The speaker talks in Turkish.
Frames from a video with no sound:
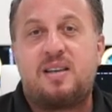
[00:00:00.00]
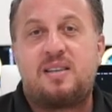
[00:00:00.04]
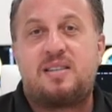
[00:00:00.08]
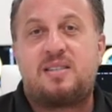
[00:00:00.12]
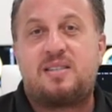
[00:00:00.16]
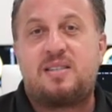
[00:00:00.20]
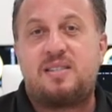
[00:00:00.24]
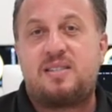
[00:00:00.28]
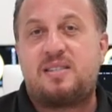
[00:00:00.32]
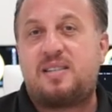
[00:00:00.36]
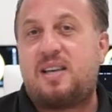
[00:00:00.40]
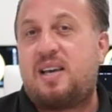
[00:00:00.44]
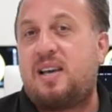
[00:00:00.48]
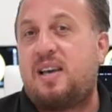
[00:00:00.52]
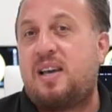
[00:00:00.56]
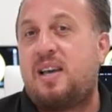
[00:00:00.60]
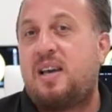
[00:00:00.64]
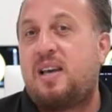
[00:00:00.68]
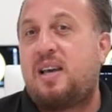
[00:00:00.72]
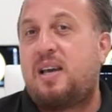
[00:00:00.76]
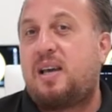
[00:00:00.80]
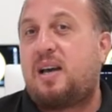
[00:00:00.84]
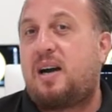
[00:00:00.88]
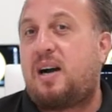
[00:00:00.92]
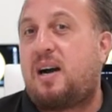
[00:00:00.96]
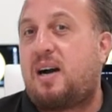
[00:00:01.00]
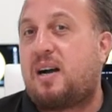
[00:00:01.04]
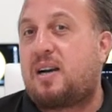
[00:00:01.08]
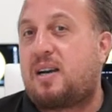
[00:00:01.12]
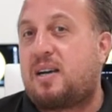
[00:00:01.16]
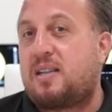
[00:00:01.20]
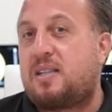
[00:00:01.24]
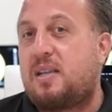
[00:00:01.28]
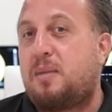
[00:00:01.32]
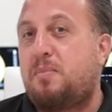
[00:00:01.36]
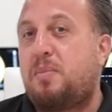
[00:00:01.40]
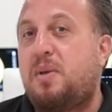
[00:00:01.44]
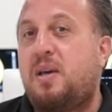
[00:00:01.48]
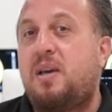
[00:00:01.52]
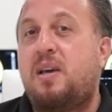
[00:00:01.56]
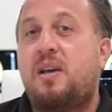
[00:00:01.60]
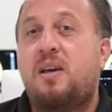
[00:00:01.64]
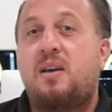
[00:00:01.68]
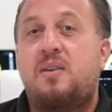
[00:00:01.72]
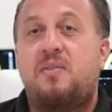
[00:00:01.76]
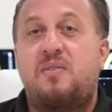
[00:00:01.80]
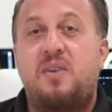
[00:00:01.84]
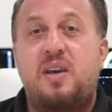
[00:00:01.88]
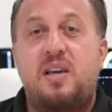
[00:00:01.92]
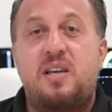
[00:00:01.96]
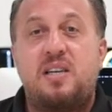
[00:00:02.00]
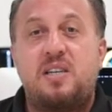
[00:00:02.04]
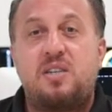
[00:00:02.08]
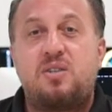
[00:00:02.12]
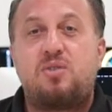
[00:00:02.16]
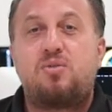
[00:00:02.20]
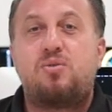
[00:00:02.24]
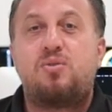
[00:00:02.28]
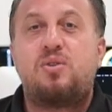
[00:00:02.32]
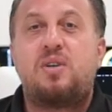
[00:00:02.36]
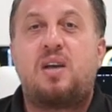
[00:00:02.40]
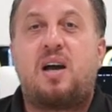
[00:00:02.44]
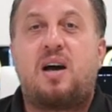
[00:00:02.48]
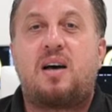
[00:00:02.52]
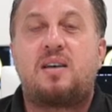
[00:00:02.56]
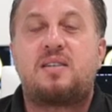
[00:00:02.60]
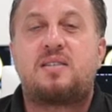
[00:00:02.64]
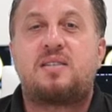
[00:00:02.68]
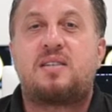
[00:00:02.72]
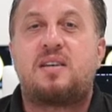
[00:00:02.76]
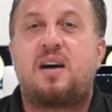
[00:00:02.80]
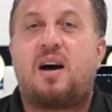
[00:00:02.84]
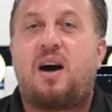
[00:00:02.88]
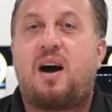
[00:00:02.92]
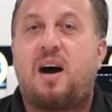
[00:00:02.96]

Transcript: Size akademi ve iş dünyası